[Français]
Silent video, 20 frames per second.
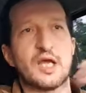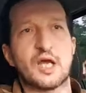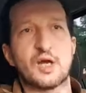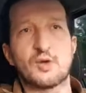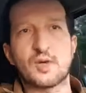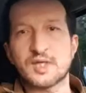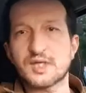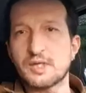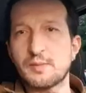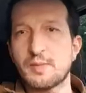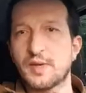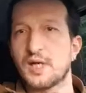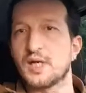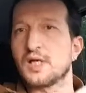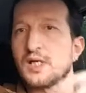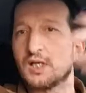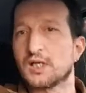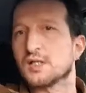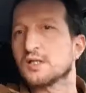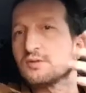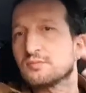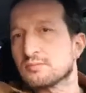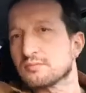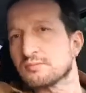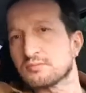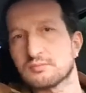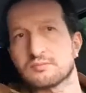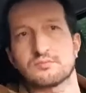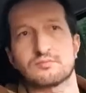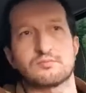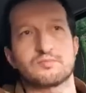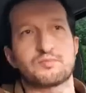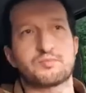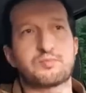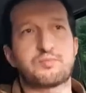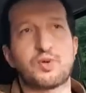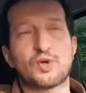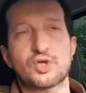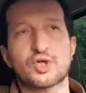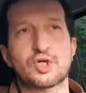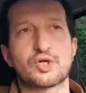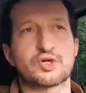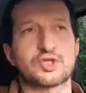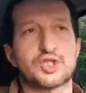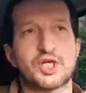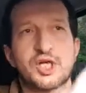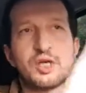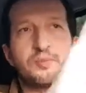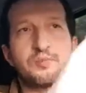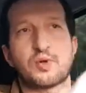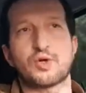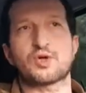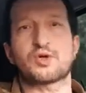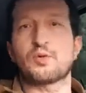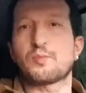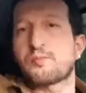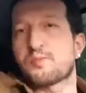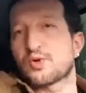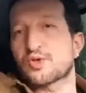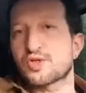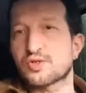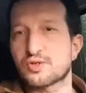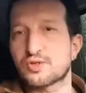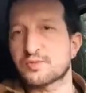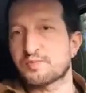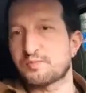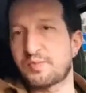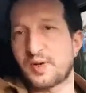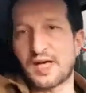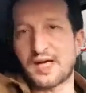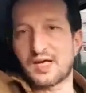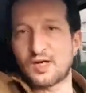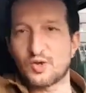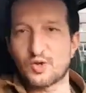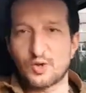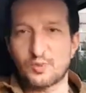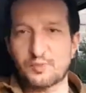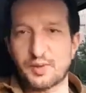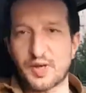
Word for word: Il lui a dit, ben, pour changer, pour qu'on ne pense pas au